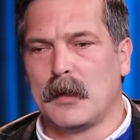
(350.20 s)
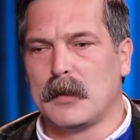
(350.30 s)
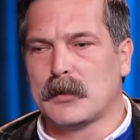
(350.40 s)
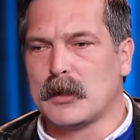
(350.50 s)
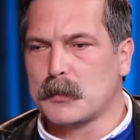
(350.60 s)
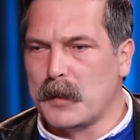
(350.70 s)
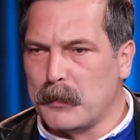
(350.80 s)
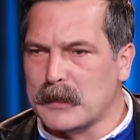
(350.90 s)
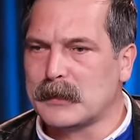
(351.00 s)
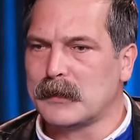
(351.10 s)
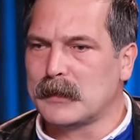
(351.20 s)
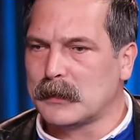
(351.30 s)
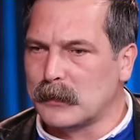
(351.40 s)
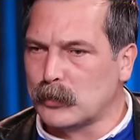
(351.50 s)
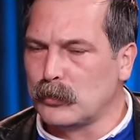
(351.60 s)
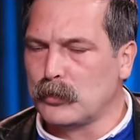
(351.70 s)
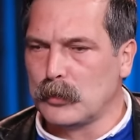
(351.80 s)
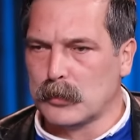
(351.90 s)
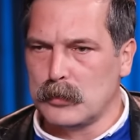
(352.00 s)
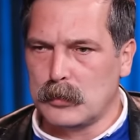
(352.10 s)
çalışmaya başladıkça da şunu
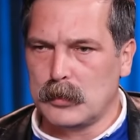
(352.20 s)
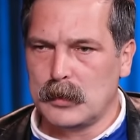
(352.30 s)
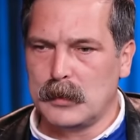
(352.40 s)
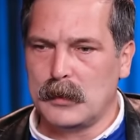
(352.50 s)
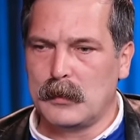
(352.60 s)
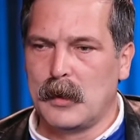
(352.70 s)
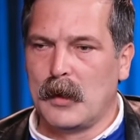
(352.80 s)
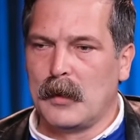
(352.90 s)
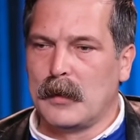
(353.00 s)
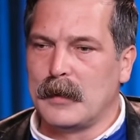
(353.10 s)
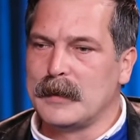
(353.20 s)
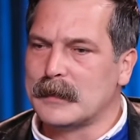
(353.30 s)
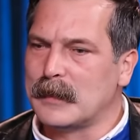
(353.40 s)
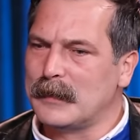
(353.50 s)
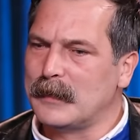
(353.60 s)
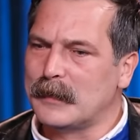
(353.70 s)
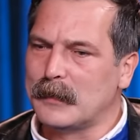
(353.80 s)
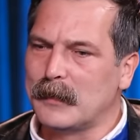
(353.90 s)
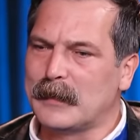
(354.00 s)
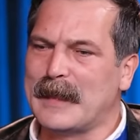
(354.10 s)
gördük. İnsanlar
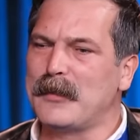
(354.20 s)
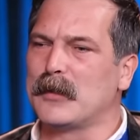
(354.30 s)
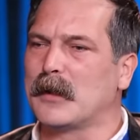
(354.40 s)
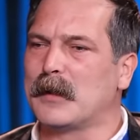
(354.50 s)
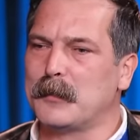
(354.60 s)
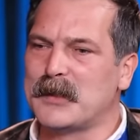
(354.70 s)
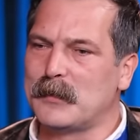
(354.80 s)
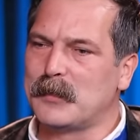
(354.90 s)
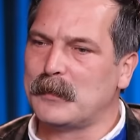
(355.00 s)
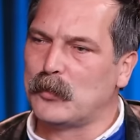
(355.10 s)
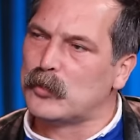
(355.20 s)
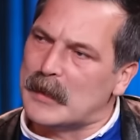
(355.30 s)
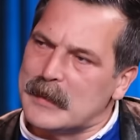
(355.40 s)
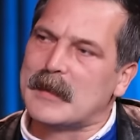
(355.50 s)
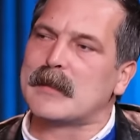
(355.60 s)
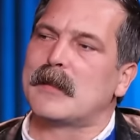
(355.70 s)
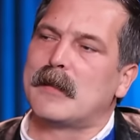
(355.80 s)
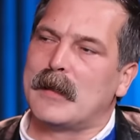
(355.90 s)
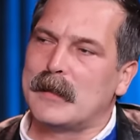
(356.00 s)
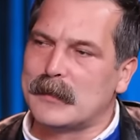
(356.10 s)
genel olarak hani bizim düzen siyaseti
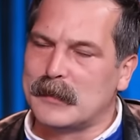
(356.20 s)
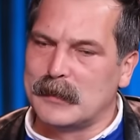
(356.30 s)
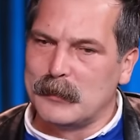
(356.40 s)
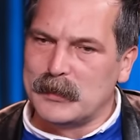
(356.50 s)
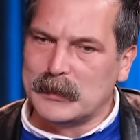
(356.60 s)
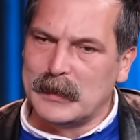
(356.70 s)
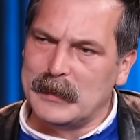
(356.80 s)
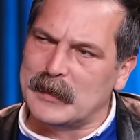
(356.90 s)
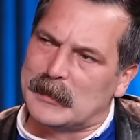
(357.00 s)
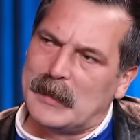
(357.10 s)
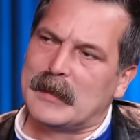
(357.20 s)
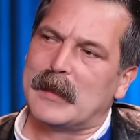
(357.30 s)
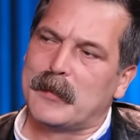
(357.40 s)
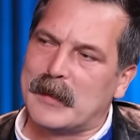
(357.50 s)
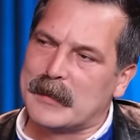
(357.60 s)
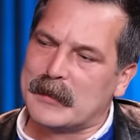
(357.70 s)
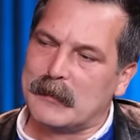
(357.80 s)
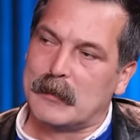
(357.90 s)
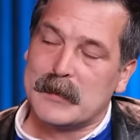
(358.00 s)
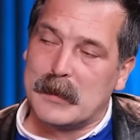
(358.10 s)
diye eleştirdiğimiz şeyin işçilerde de bir
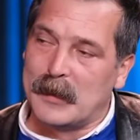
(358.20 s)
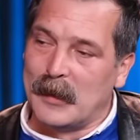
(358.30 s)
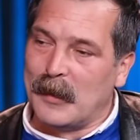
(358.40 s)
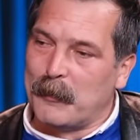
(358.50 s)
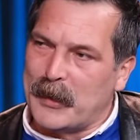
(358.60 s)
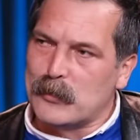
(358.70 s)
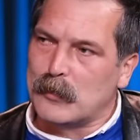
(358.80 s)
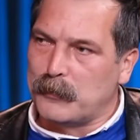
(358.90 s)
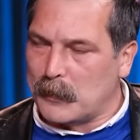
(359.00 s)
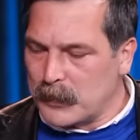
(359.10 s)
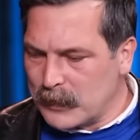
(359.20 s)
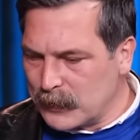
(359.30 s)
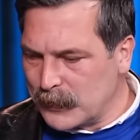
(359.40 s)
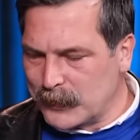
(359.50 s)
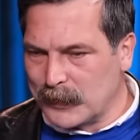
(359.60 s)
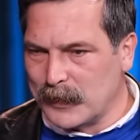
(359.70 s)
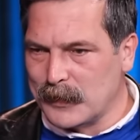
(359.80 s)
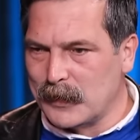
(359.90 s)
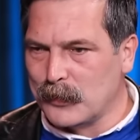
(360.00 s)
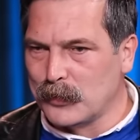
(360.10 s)
karşılığı var. Mesela pek çok fabrikada işçi
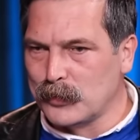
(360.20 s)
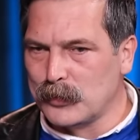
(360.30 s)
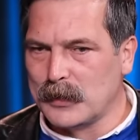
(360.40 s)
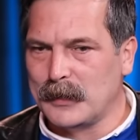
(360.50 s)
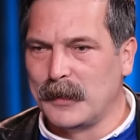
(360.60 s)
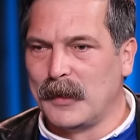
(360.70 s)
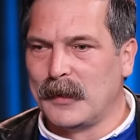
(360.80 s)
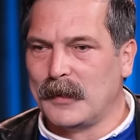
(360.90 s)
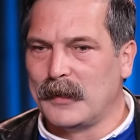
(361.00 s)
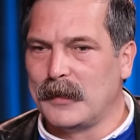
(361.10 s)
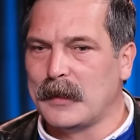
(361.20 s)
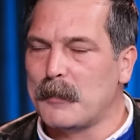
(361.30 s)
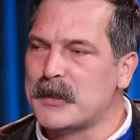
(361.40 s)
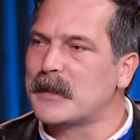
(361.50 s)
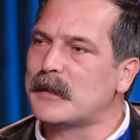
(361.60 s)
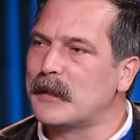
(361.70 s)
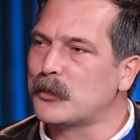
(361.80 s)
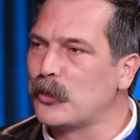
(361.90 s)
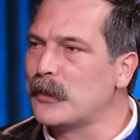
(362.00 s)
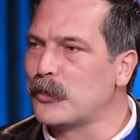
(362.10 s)
arkadaşlarla konuşurken e, ya biz eskiden
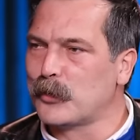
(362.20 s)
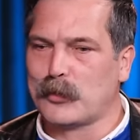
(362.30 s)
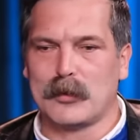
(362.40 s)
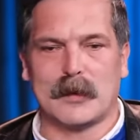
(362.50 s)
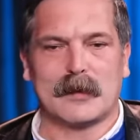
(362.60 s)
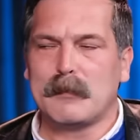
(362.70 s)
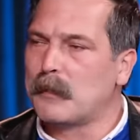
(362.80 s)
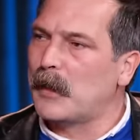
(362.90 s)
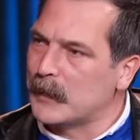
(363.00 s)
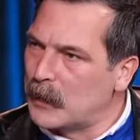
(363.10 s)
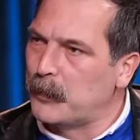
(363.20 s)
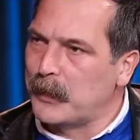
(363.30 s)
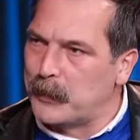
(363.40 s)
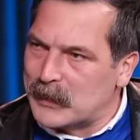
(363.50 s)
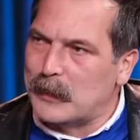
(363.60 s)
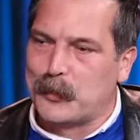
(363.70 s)
şöyle diyorduk diyorlar. Tamam AKP'yi biz de